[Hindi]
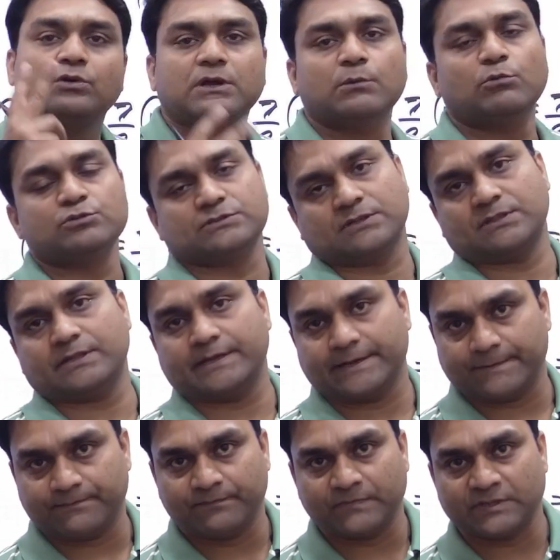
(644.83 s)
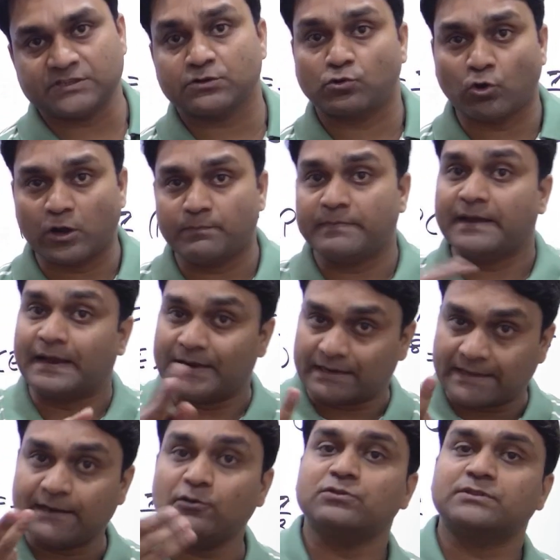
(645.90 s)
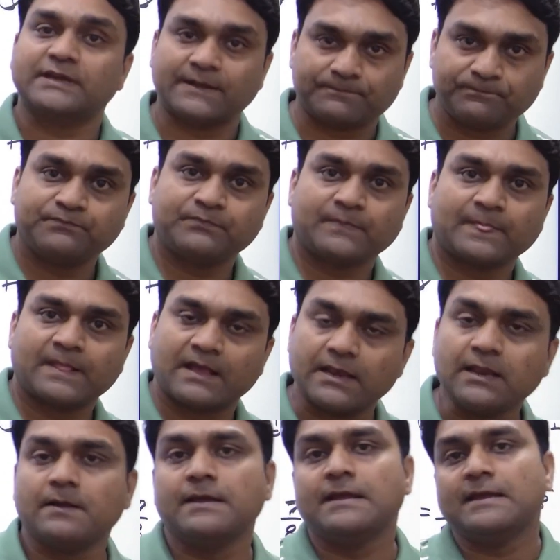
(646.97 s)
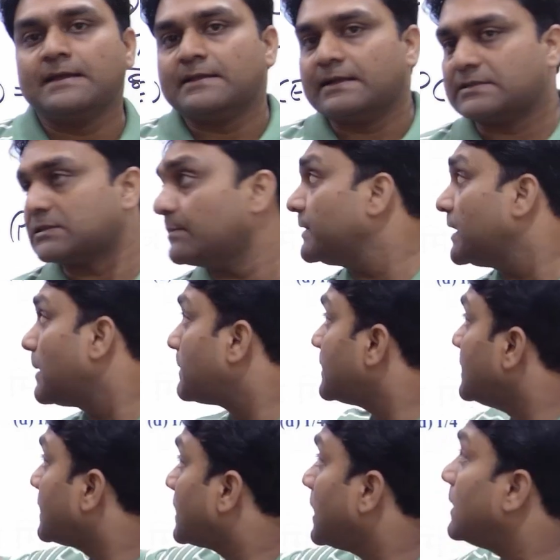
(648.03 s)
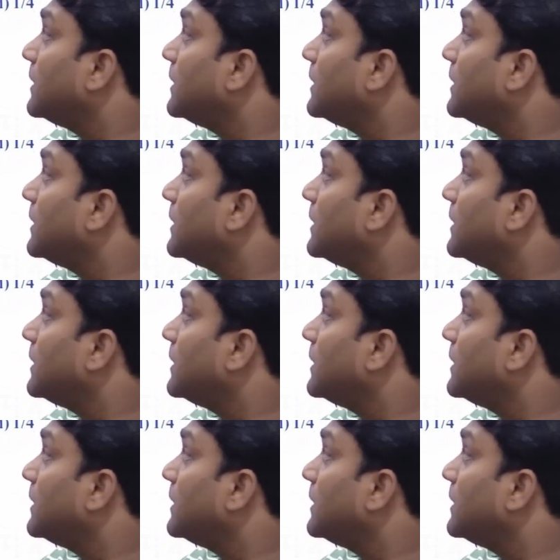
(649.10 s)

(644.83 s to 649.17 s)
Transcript: हो सकते हैं जैसे कॉइन में हेड टेल होता है है ना ऐसा हमने यहाँ पे देखा